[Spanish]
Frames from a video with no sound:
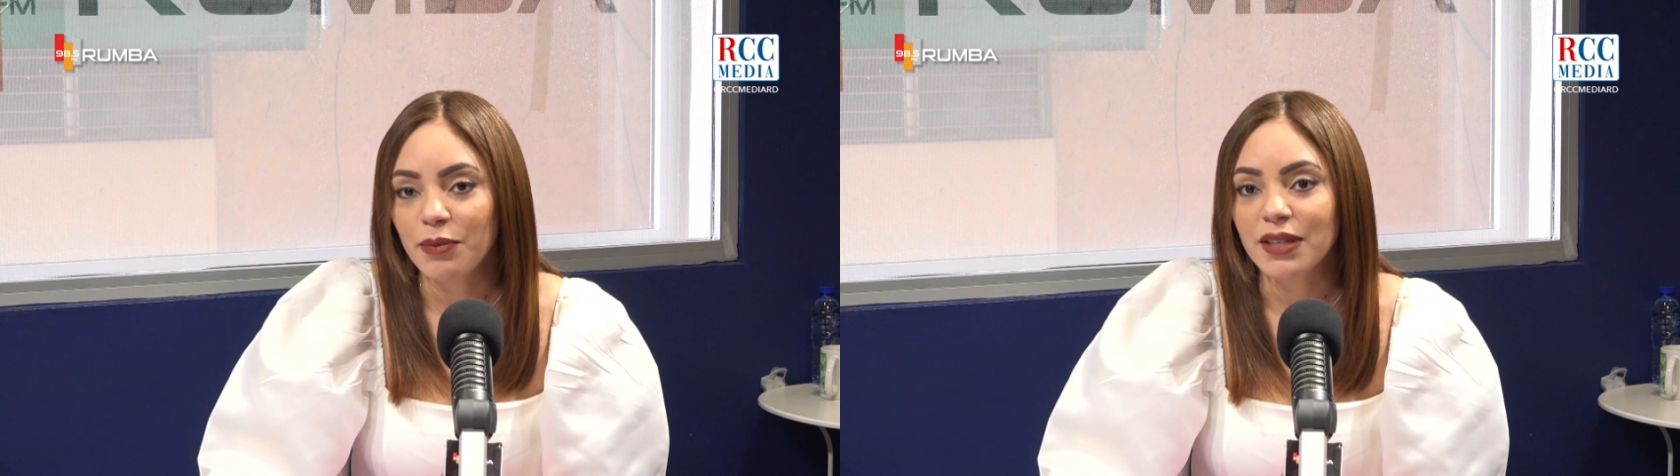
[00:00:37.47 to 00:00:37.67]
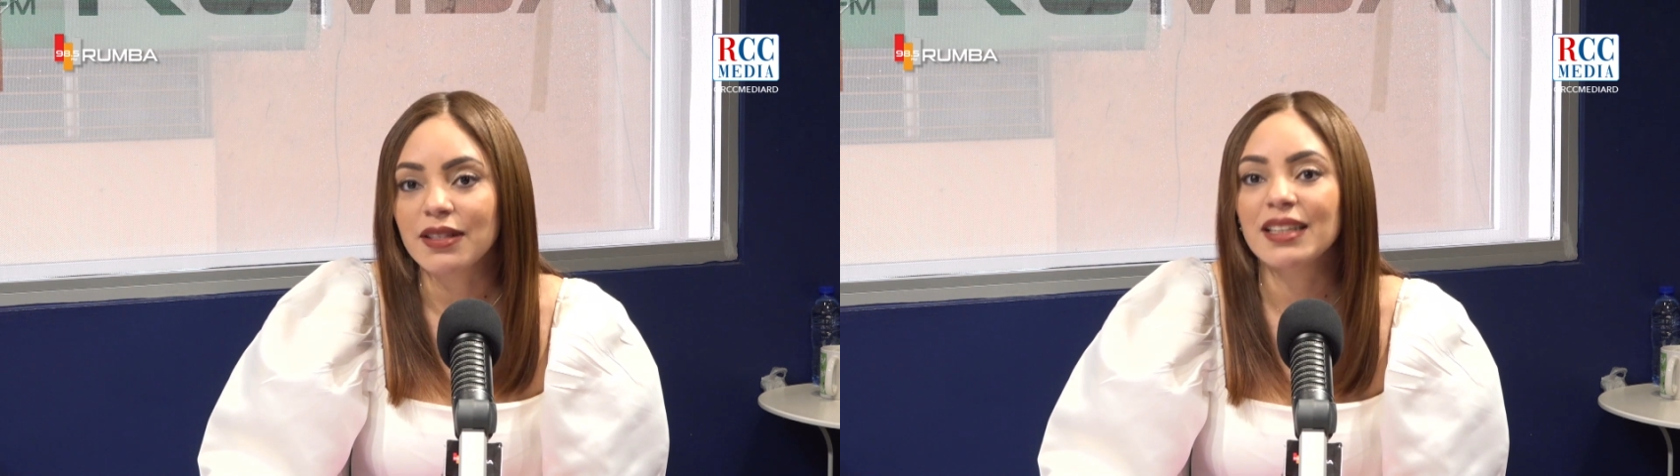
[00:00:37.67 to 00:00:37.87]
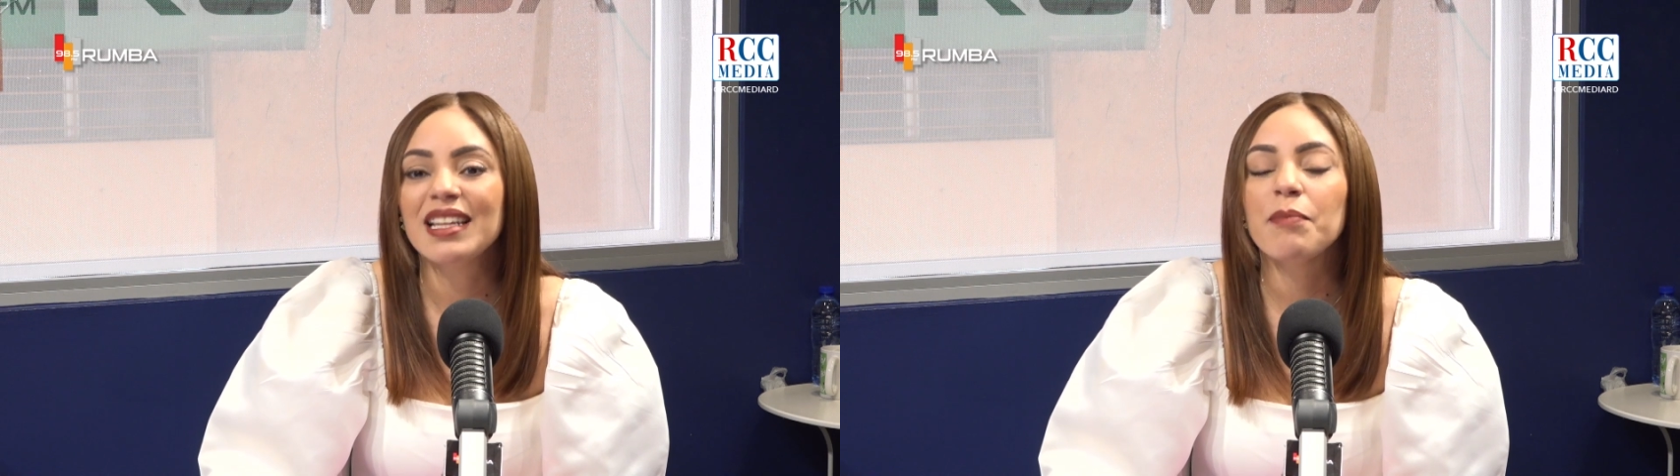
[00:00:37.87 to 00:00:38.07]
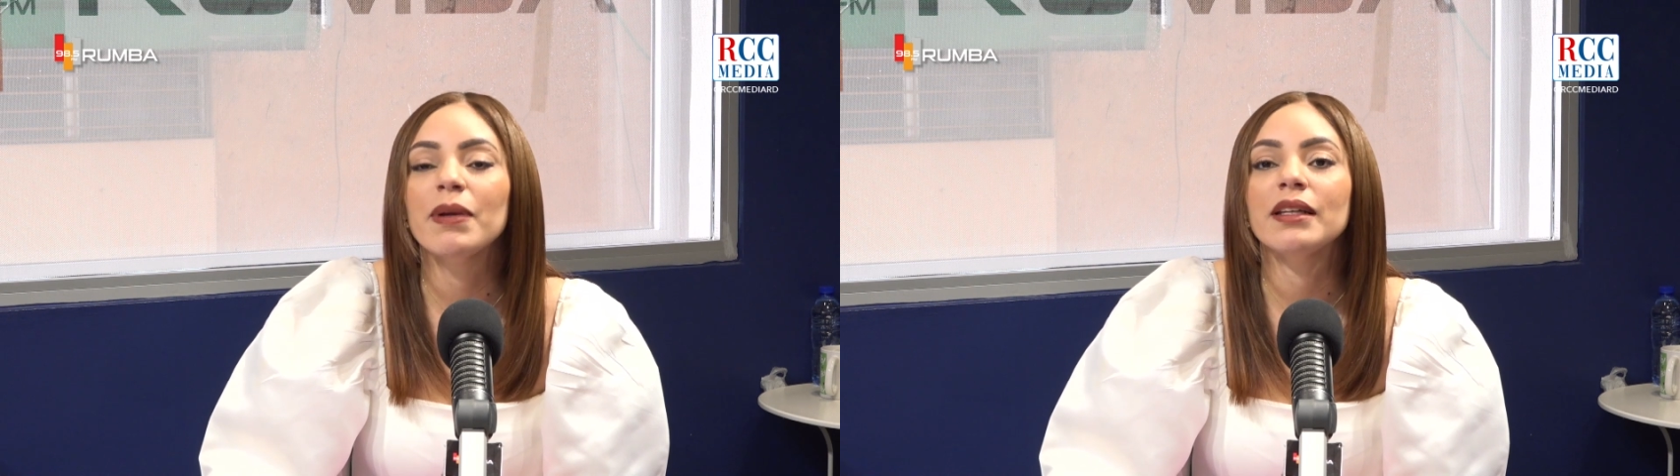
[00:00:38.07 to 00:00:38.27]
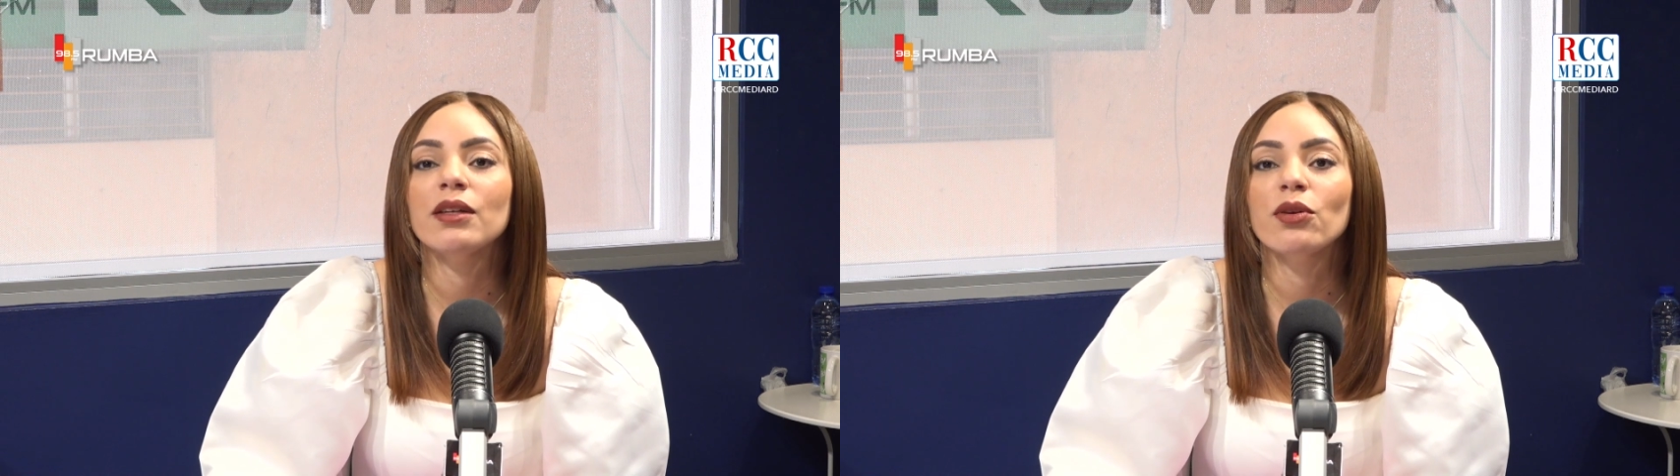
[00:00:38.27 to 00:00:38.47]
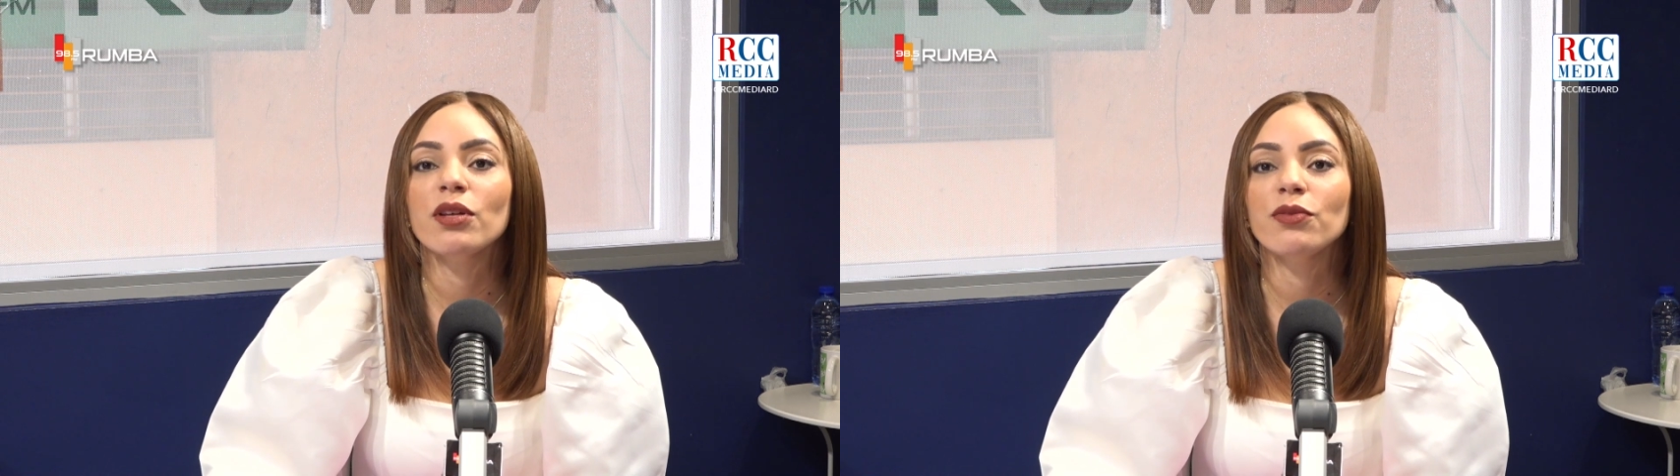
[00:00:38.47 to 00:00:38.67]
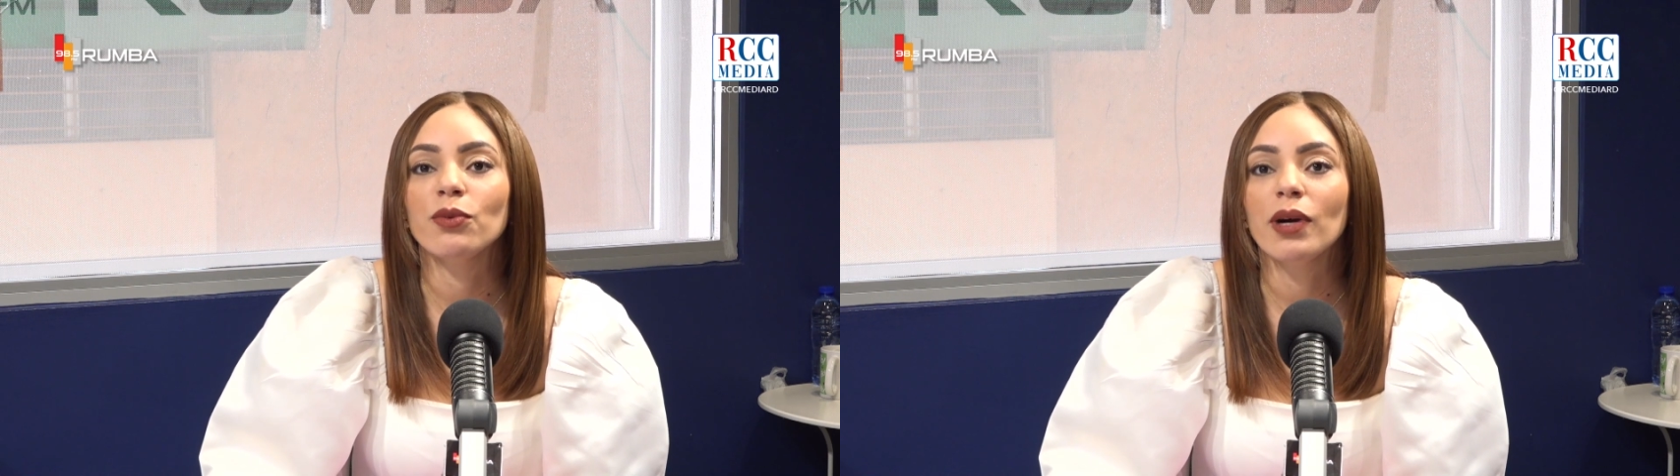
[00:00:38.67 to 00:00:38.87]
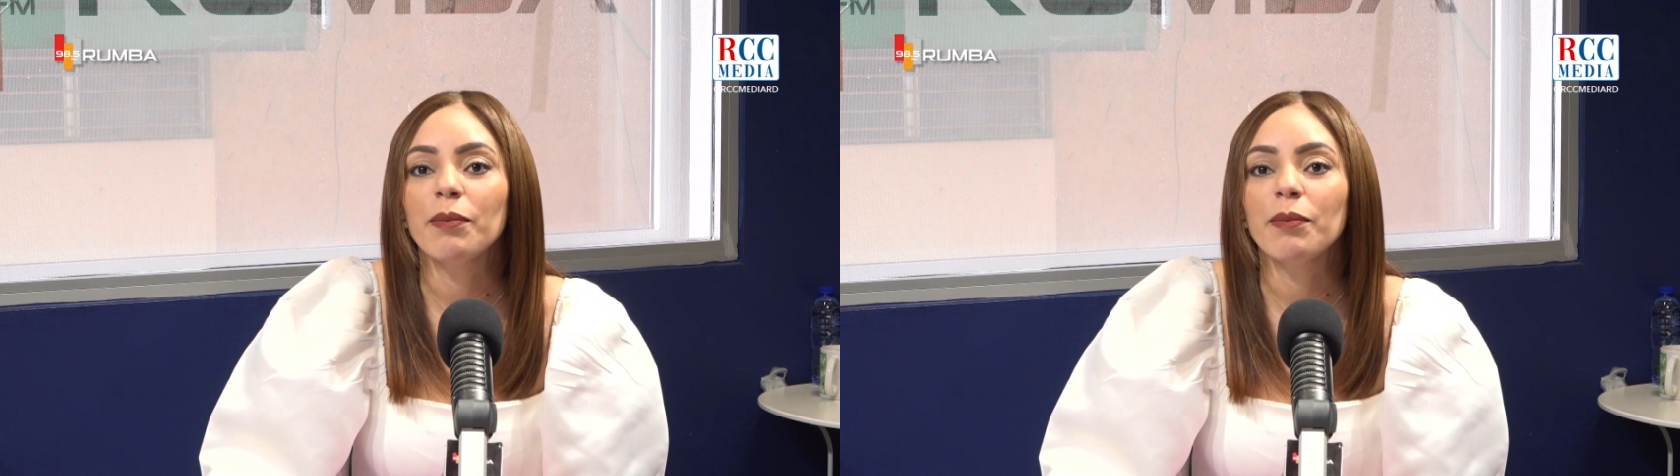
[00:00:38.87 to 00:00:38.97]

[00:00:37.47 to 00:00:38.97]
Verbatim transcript: presenta peligro de fuga,